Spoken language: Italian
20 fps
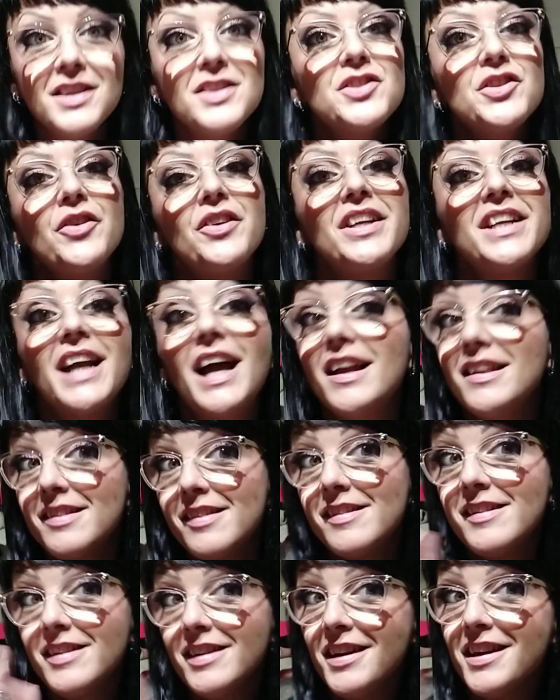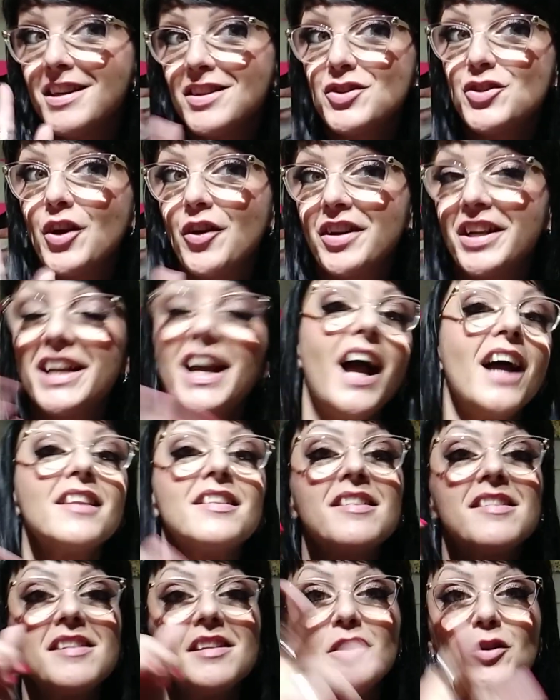Ciao ragazzi e ciao
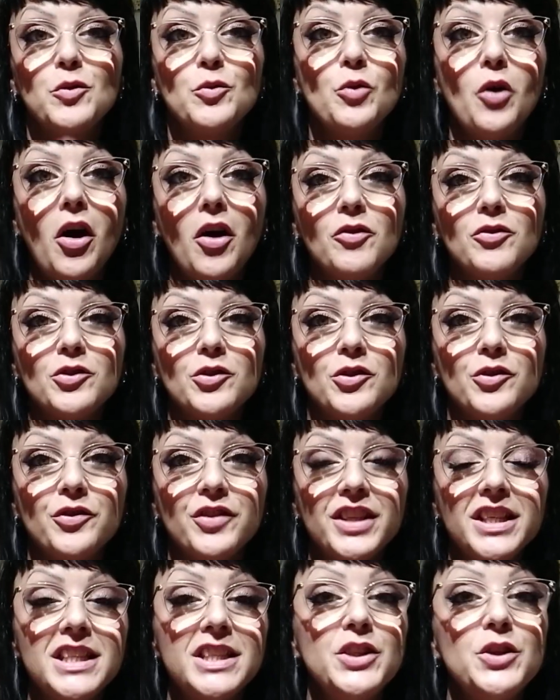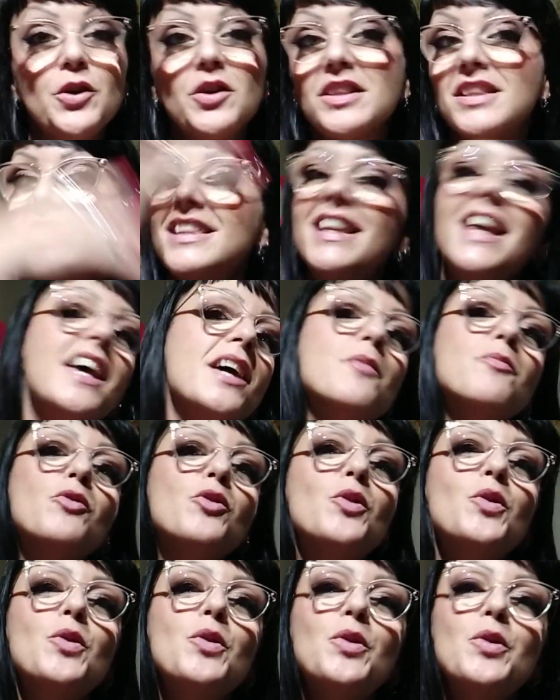ragazze, nuovo video
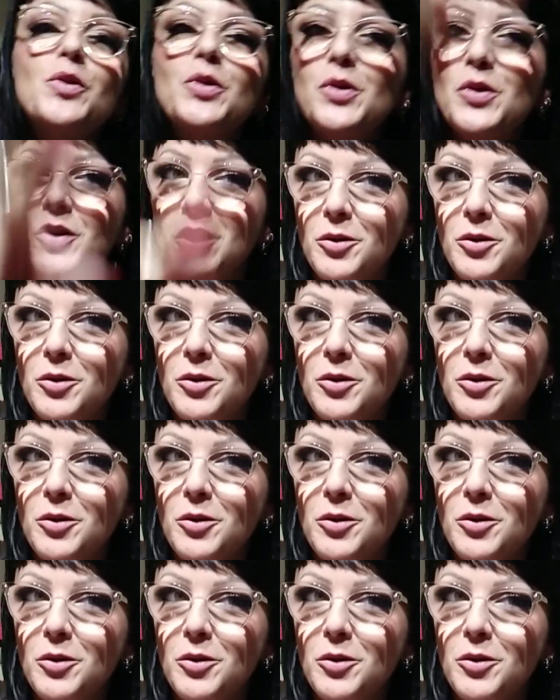Temu,